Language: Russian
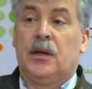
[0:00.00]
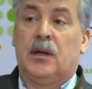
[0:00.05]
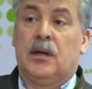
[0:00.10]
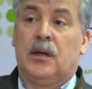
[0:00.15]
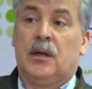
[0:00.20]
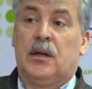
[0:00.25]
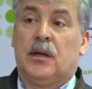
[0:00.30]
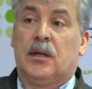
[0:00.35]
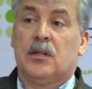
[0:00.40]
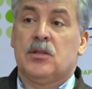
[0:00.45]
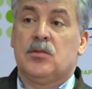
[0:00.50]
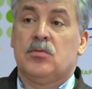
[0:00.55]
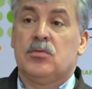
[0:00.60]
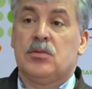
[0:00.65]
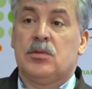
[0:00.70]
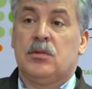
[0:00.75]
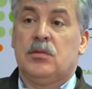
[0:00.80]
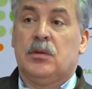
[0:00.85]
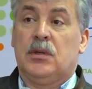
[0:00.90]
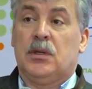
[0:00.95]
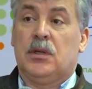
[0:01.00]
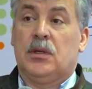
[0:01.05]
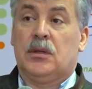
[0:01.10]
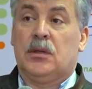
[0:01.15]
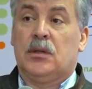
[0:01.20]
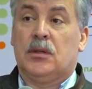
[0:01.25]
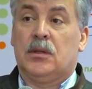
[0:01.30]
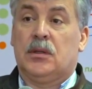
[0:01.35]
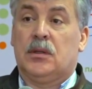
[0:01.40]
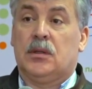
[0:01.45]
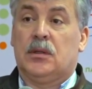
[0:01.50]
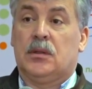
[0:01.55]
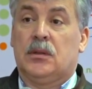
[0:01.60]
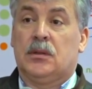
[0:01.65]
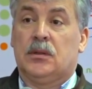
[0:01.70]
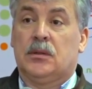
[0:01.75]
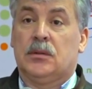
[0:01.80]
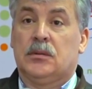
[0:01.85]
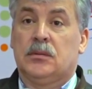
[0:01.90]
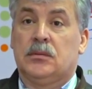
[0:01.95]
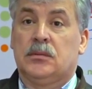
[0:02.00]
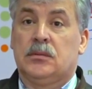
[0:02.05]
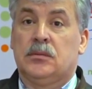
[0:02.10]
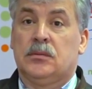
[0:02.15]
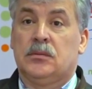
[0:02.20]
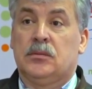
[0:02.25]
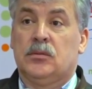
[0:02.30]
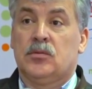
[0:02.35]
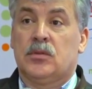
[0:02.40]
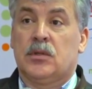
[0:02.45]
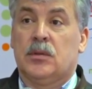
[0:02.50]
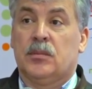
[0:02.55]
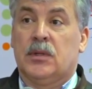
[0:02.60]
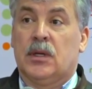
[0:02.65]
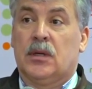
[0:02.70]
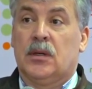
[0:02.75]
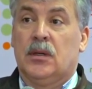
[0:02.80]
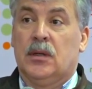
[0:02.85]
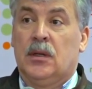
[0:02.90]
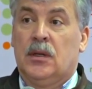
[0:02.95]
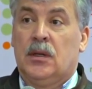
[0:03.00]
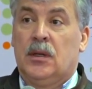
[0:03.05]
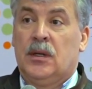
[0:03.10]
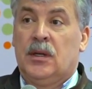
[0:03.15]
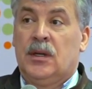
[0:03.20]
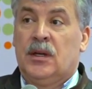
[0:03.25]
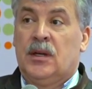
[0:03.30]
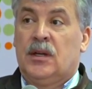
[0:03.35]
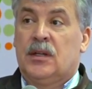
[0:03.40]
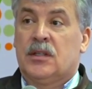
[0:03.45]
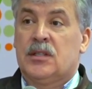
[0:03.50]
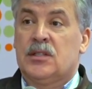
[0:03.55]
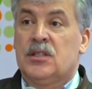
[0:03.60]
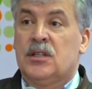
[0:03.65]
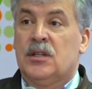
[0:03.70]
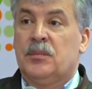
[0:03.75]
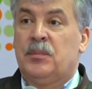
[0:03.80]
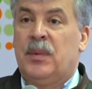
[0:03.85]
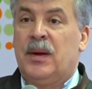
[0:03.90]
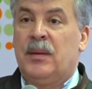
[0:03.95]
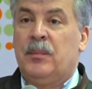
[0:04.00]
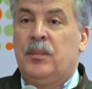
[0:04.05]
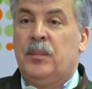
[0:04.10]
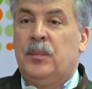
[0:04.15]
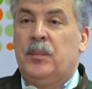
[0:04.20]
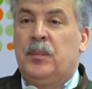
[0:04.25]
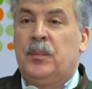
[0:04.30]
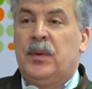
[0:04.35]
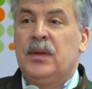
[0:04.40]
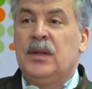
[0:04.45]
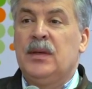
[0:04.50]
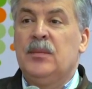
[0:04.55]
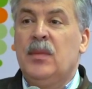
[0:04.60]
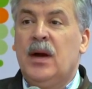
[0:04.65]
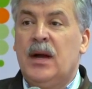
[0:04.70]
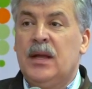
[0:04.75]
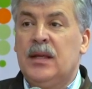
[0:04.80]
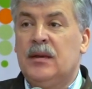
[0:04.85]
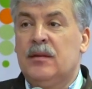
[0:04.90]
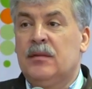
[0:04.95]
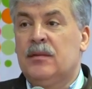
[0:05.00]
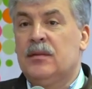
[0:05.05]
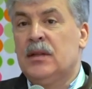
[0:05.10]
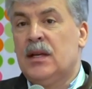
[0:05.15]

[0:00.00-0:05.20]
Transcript: отсутствие, э, ну скажем так, раз, по, понимание